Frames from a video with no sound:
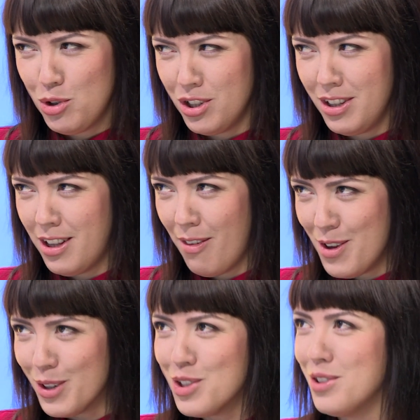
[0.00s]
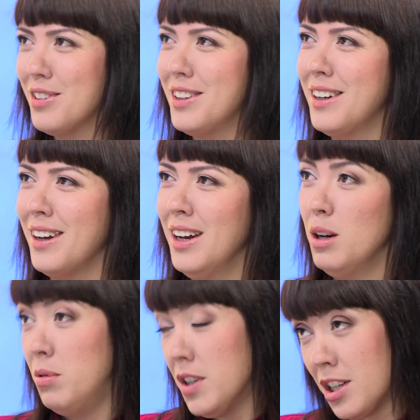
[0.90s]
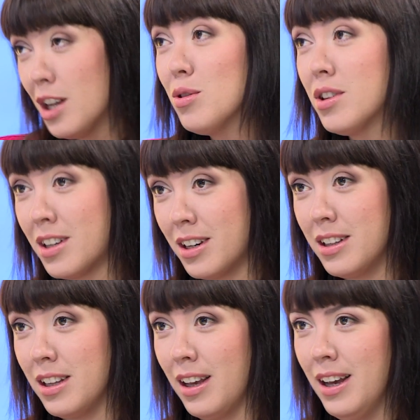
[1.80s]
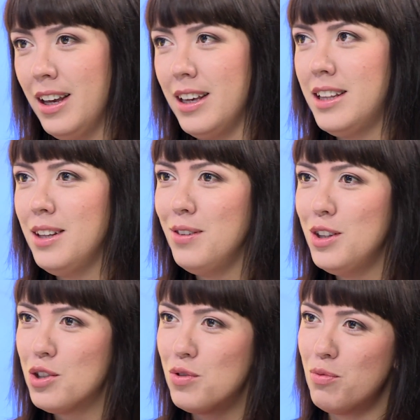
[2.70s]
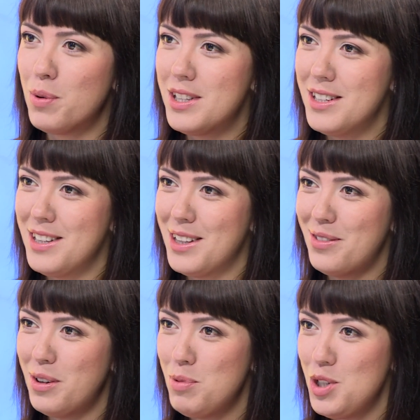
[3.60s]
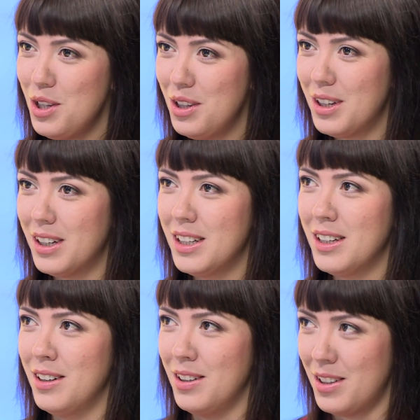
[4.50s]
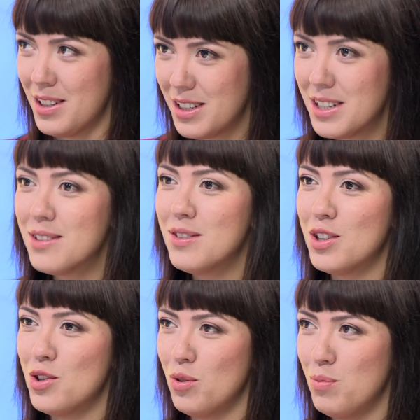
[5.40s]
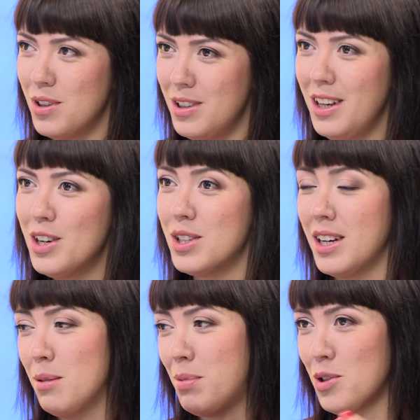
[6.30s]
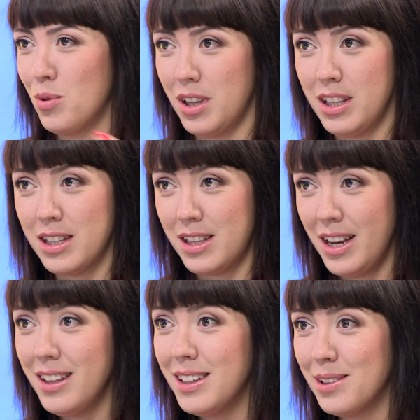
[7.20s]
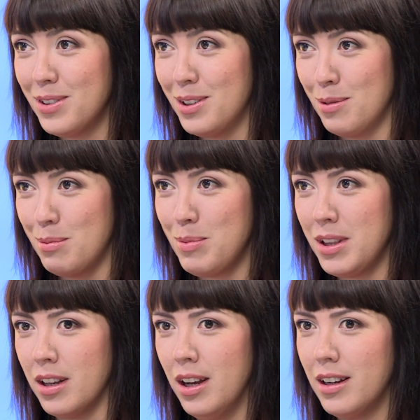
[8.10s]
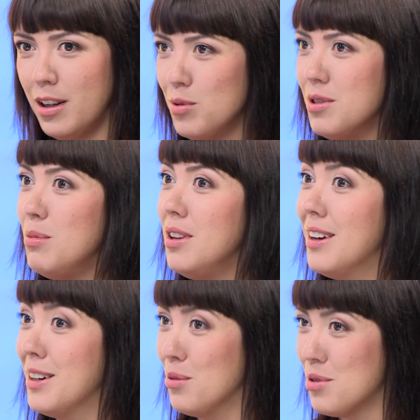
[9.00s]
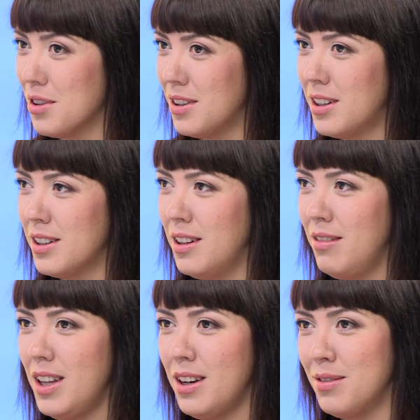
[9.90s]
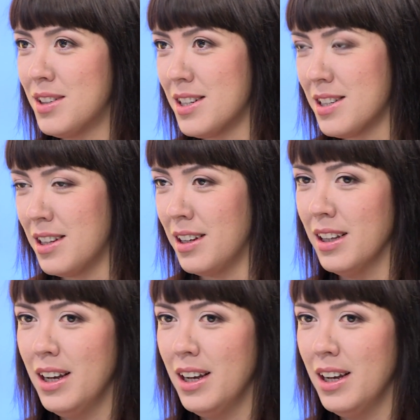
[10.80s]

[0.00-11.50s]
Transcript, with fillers: да? очень недоверчивые, да. Бывают сразу открытые. И ты видишь вот в процессе этого общения, когда рассказываешь о чем-то, делишься, когда происходят какие-то тренинговые моменты, как люди меняются, как доверие возрастает.